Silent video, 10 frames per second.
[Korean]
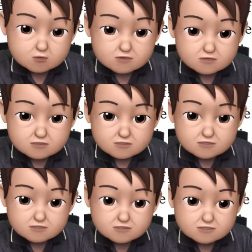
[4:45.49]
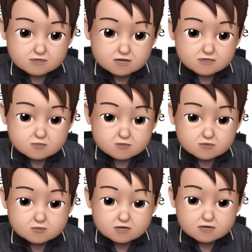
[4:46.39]
또는 해가지고
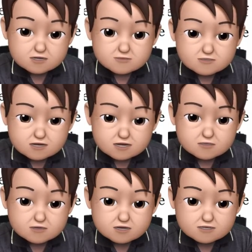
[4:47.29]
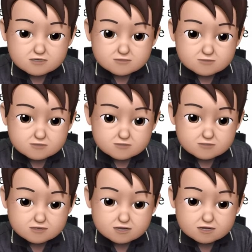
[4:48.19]
이거 관계대명사야, 관계대명사
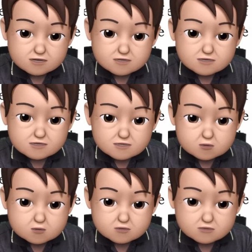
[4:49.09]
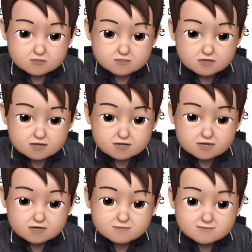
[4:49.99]
병렬이야. 또는 어떤
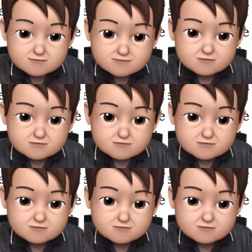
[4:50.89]
상황이야.